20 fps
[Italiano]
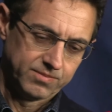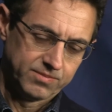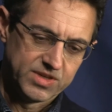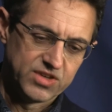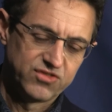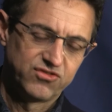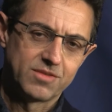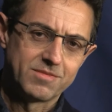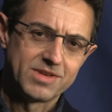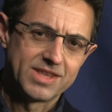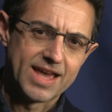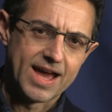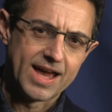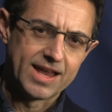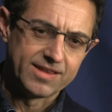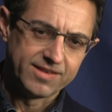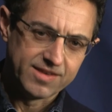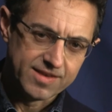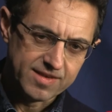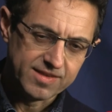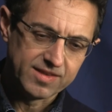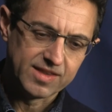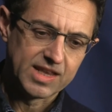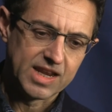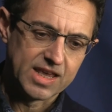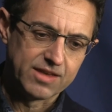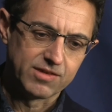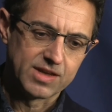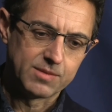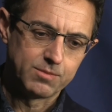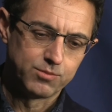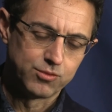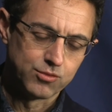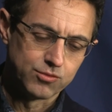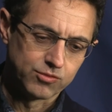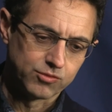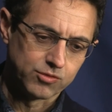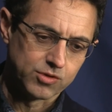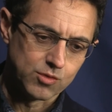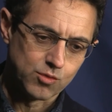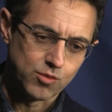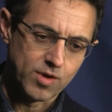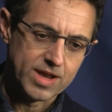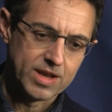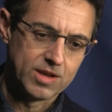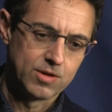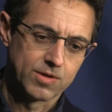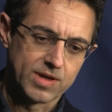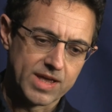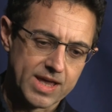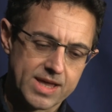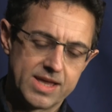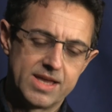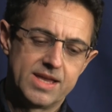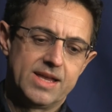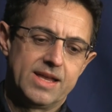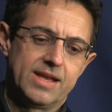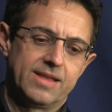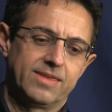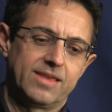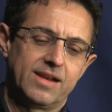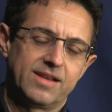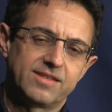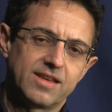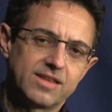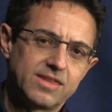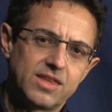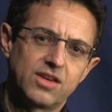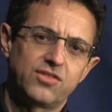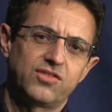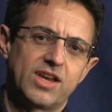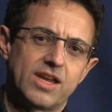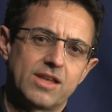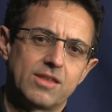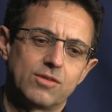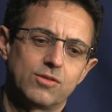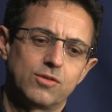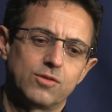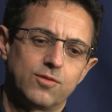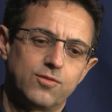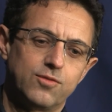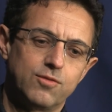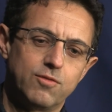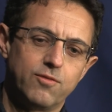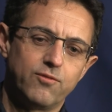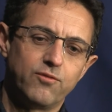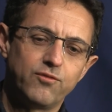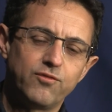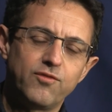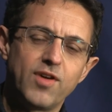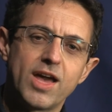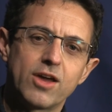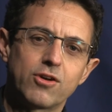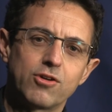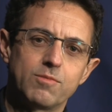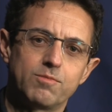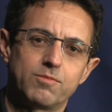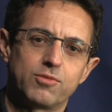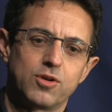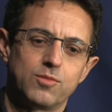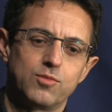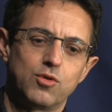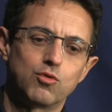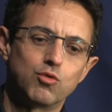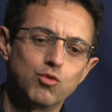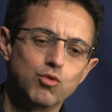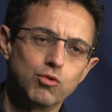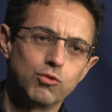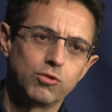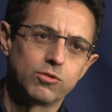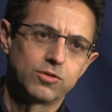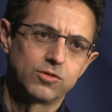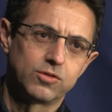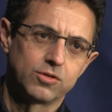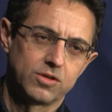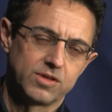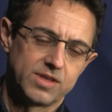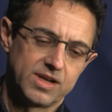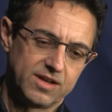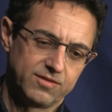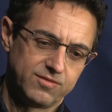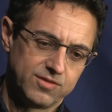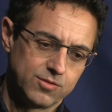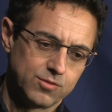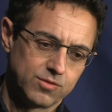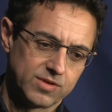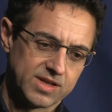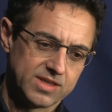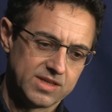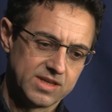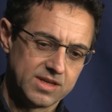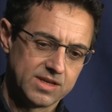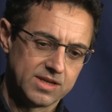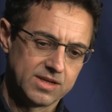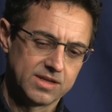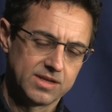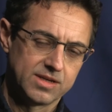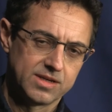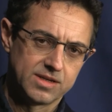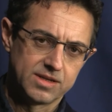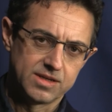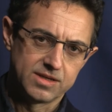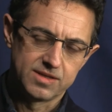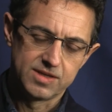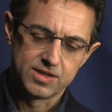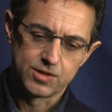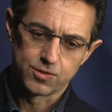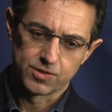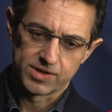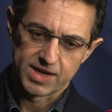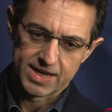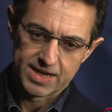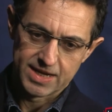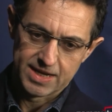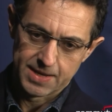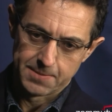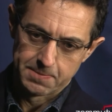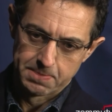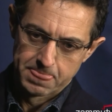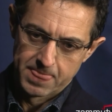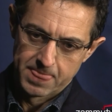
di Geminiani si iscrive appunto in quello che nel Settecento fu un vero e proprio culto della figura di, di Corelli.